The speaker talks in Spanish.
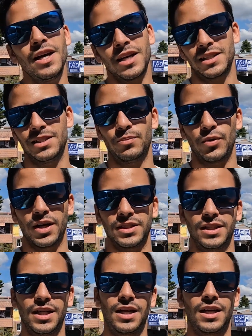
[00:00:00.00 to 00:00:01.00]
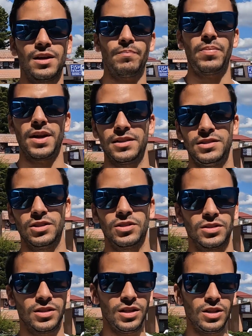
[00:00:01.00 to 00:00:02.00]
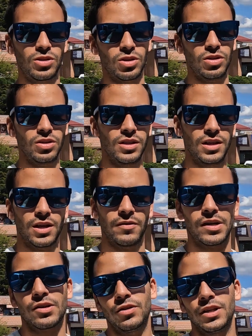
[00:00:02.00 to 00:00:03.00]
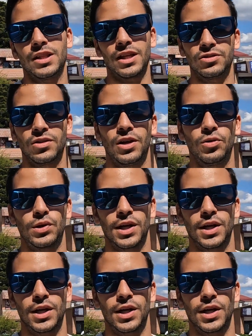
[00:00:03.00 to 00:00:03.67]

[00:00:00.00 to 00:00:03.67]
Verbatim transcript: qué se puede hacer, precios y todo lo que tiene que ver con esta zona de